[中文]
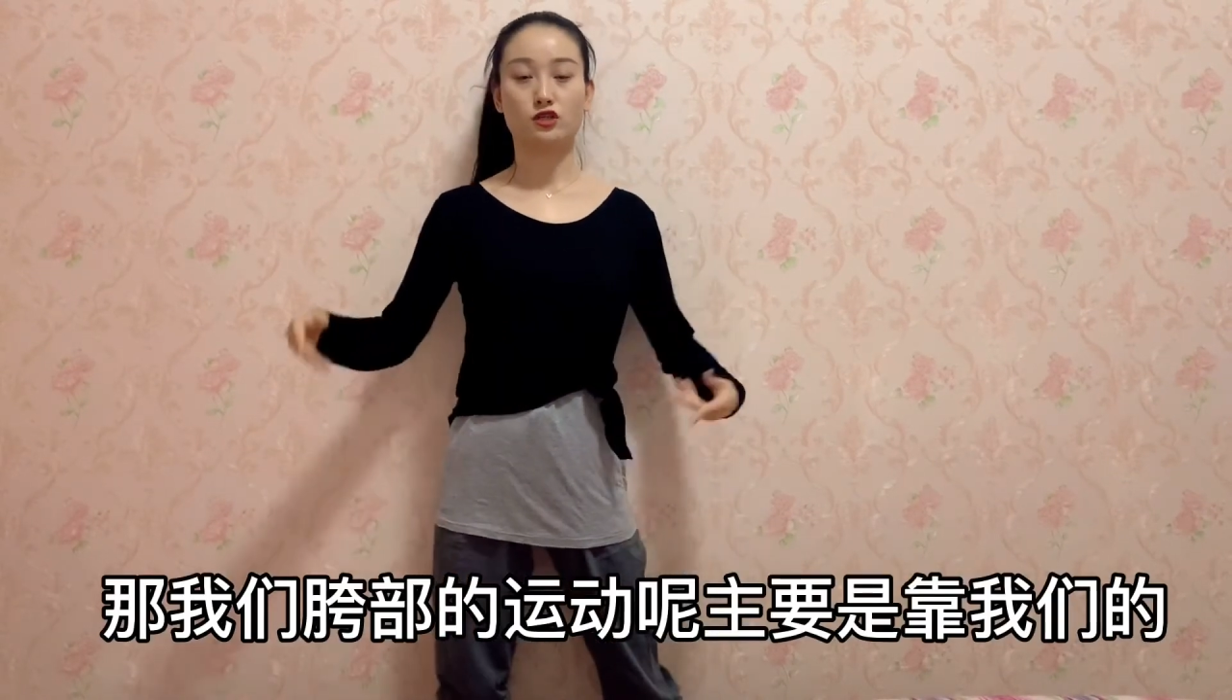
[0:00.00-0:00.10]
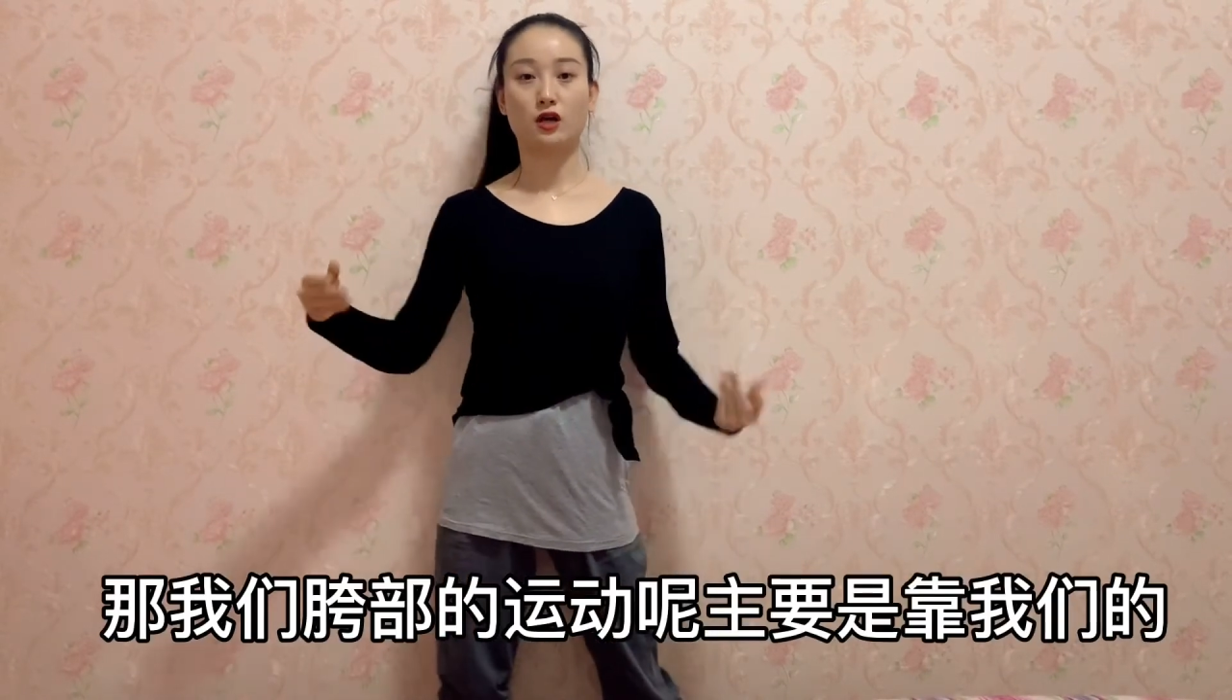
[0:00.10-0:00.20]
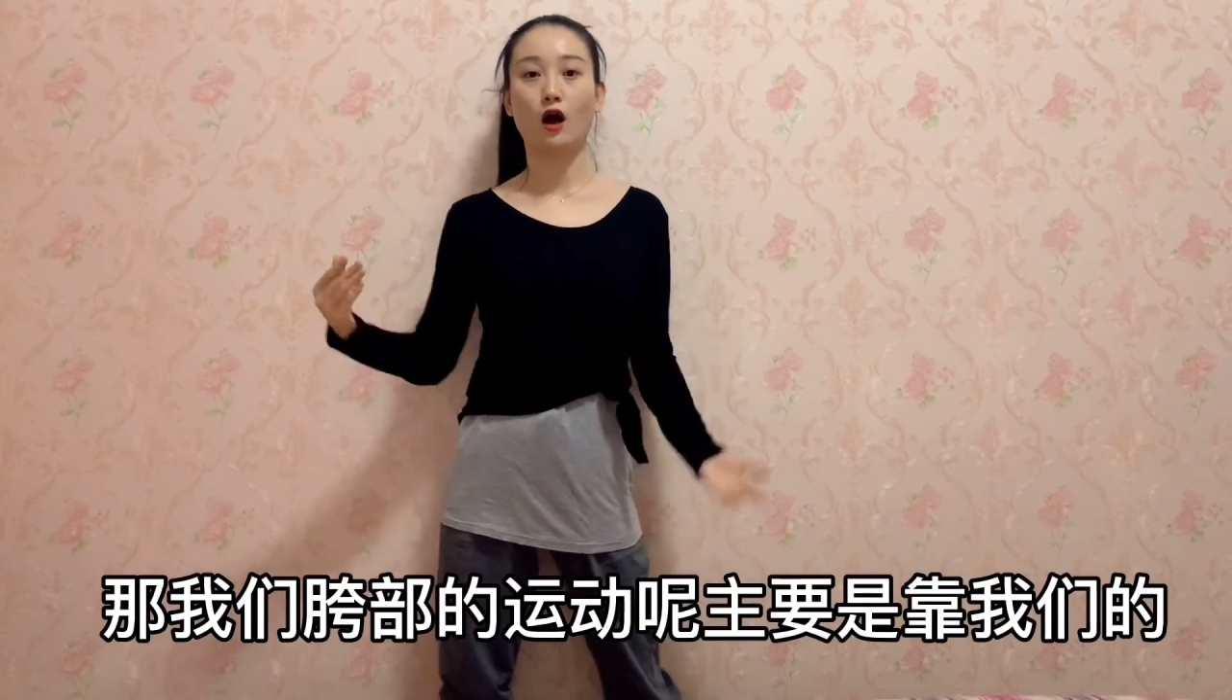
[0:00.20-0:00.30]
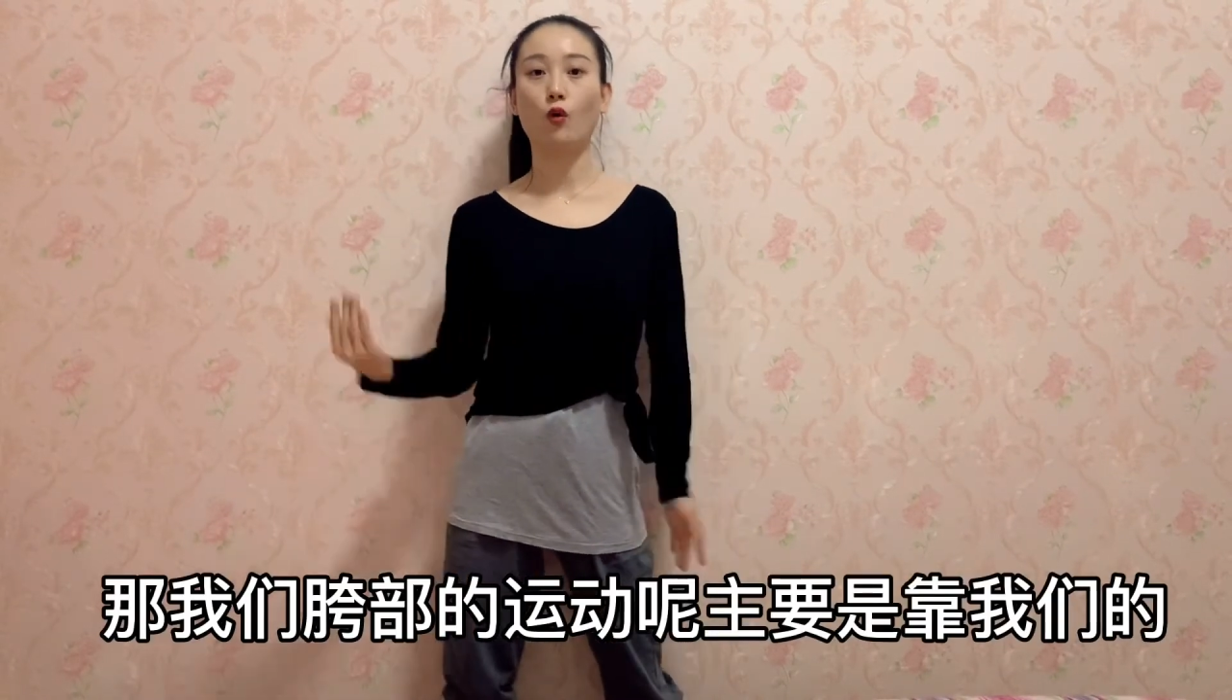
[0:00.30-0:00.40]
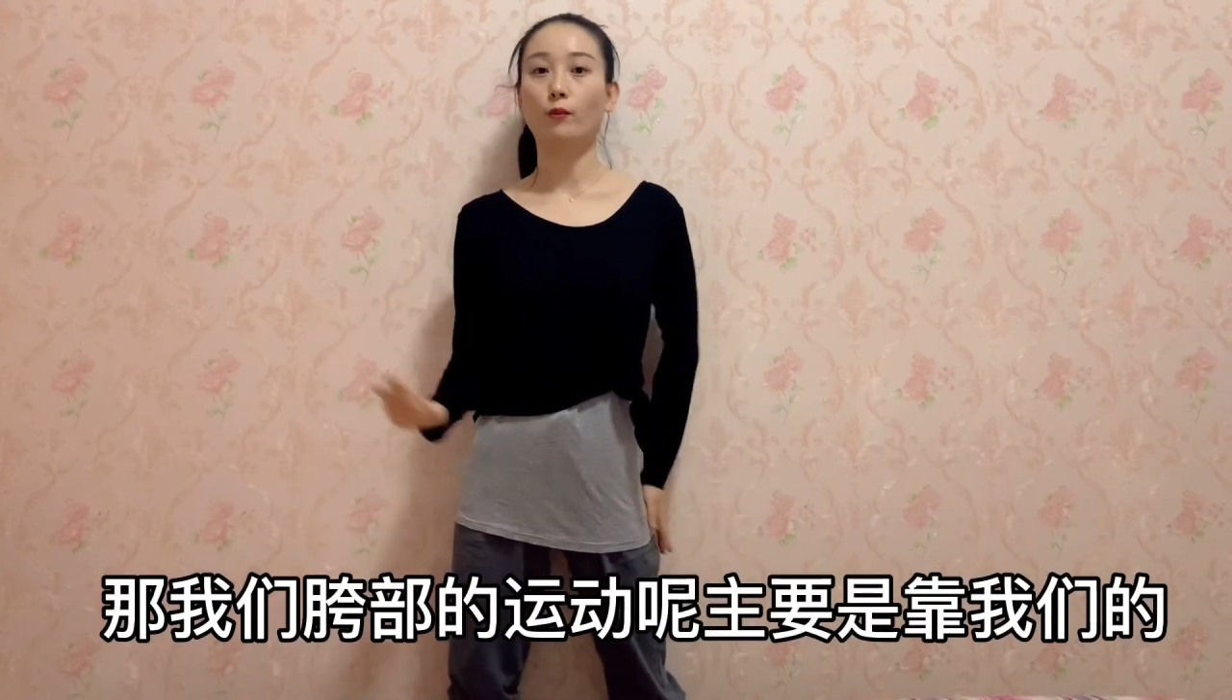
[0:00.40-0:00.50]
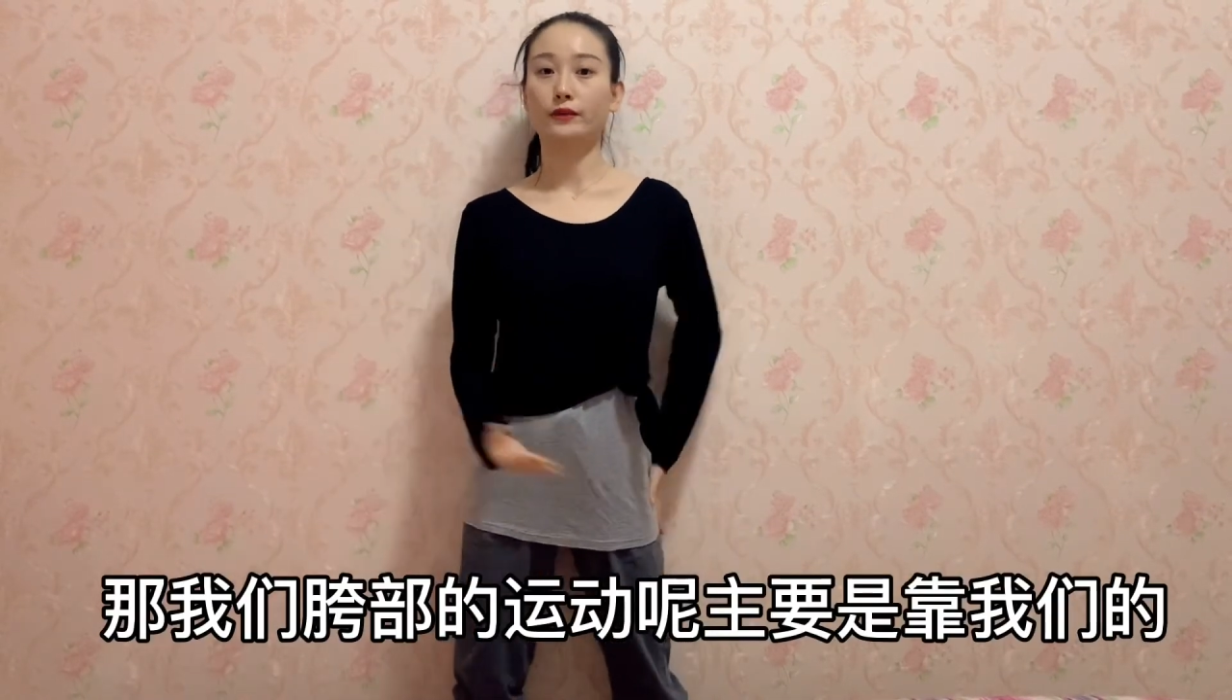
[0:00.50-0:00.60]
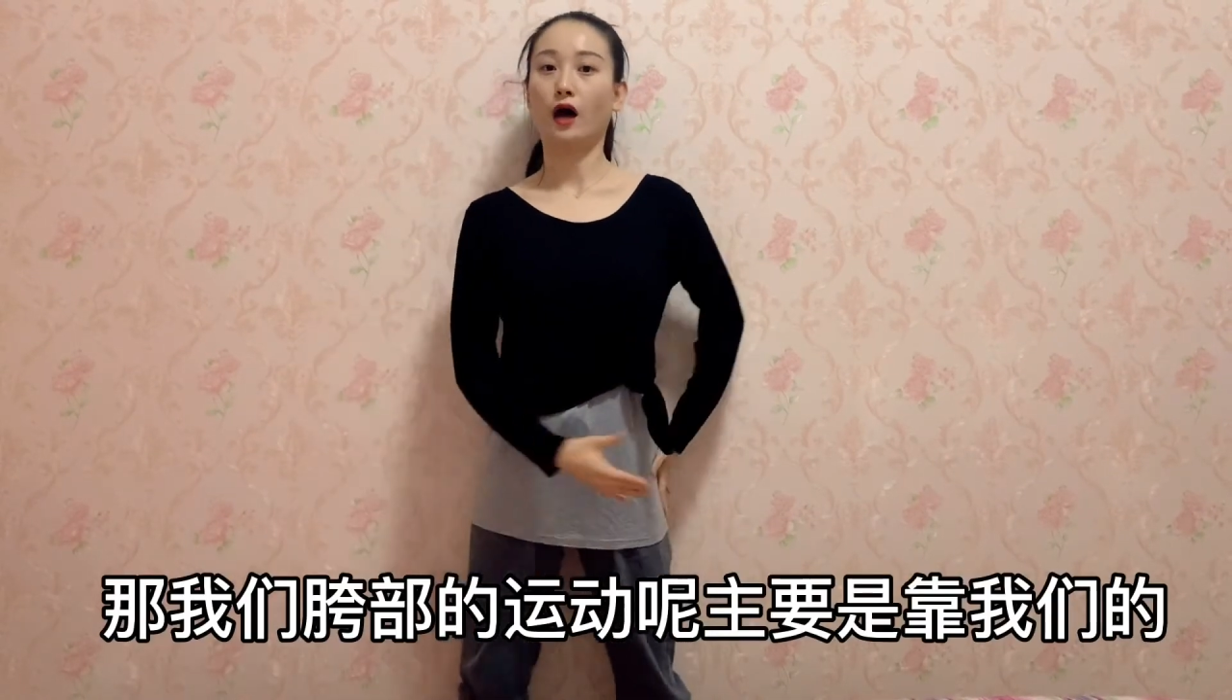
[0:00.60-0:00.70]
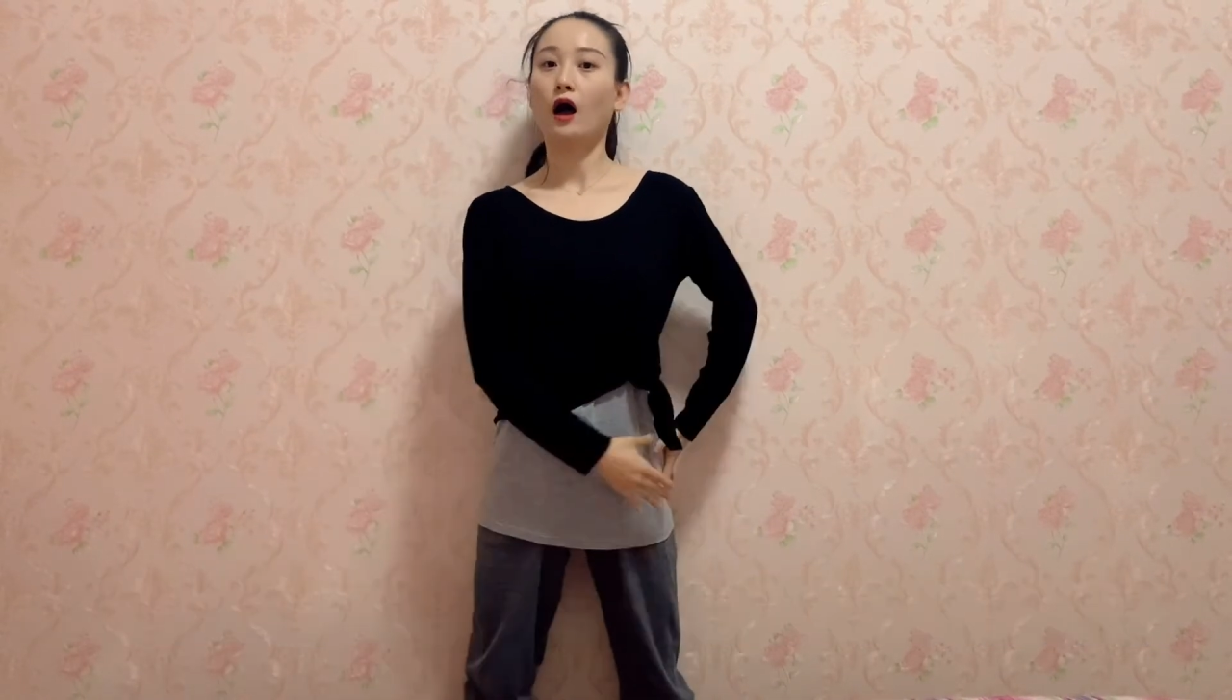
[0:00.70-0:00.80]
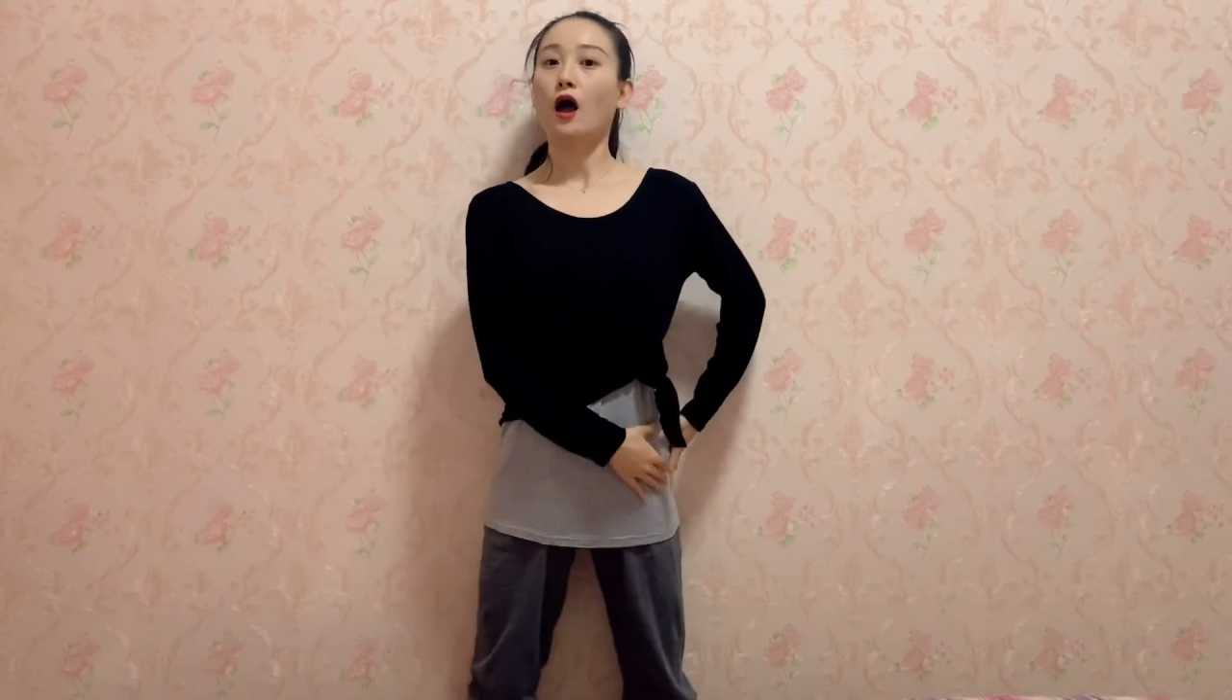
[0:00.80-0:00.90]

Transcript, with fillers: 靠我们的。